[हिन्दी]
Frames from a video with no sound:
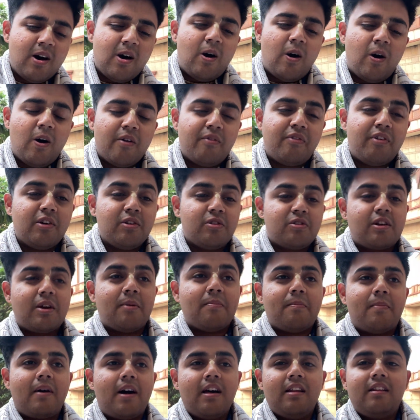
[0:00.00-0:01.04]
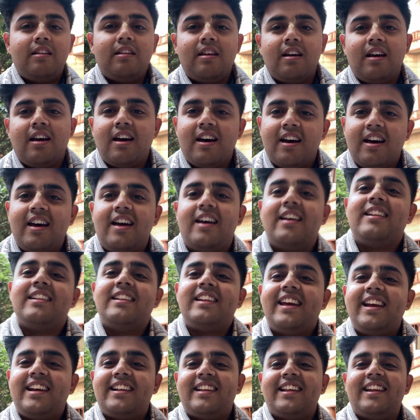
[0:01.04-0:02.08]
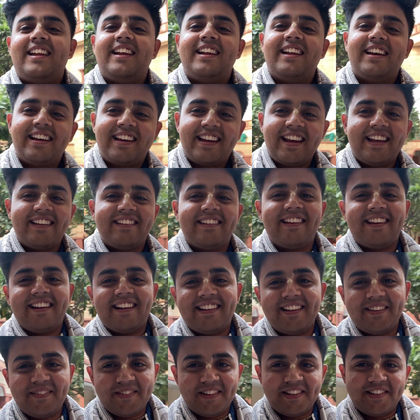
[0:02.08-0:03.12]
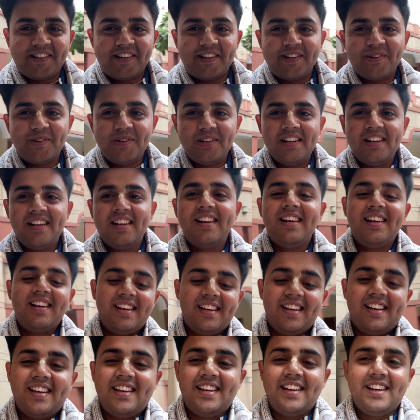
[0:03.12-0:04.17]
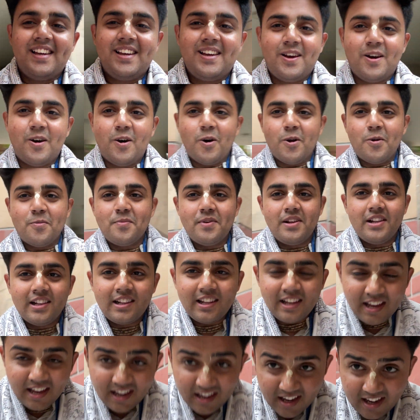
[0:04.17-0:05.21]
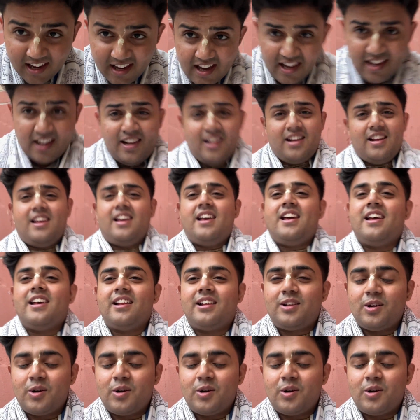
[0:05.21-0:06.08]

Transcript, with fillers: और फिर उसके बाद देखते रहना कैसा रहता है मेरा शेड्यूल और मिलते हैं